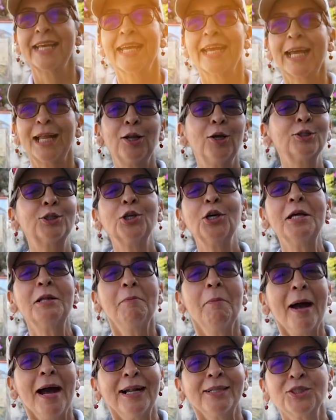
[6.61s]
El 8 de
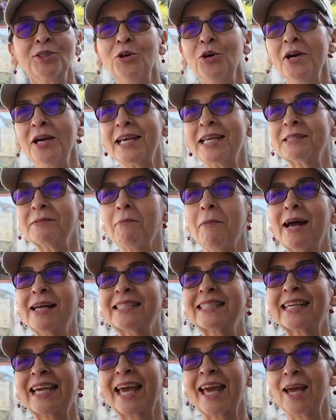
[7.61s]
marzo es
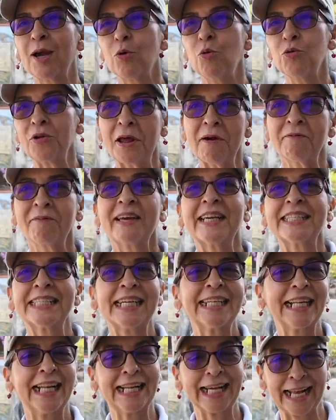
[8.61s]
más que una fecha
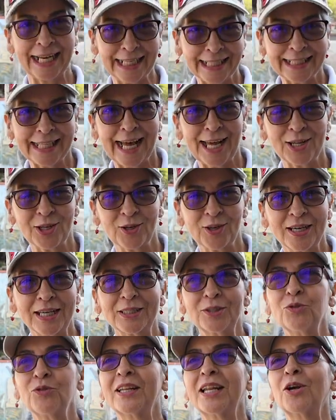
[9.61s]
en el calendario,
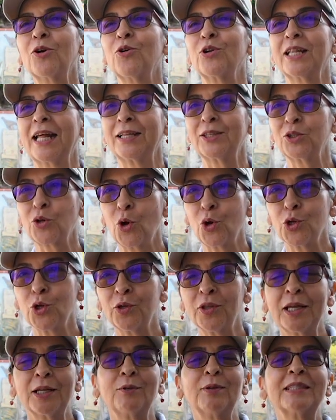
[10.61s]
es un
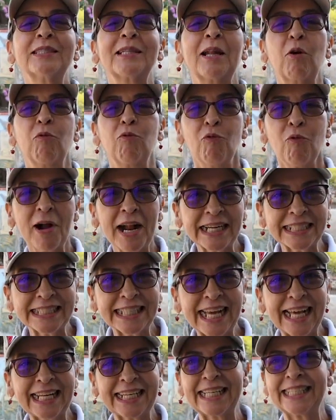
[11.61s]
recordatorio de nuestra
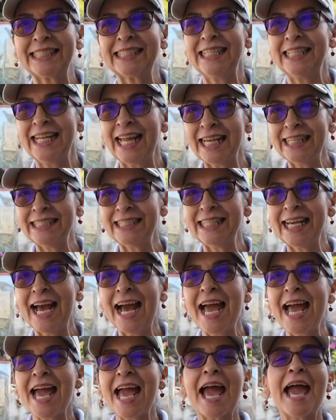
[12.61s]
fuerza, resiliencia
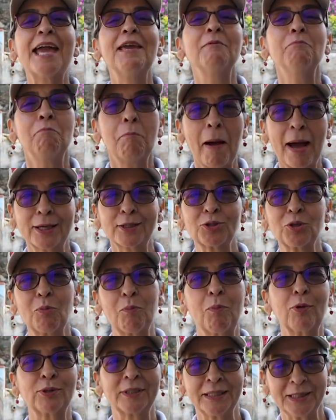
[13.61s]
e impacto
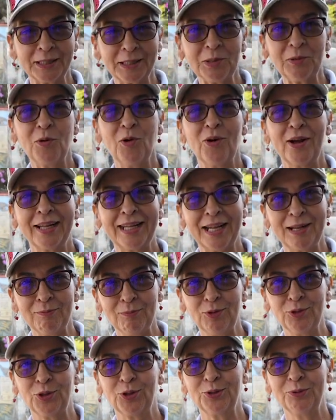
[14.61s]
positivo en el
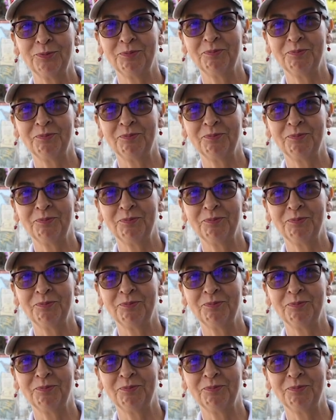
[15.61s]
mundo.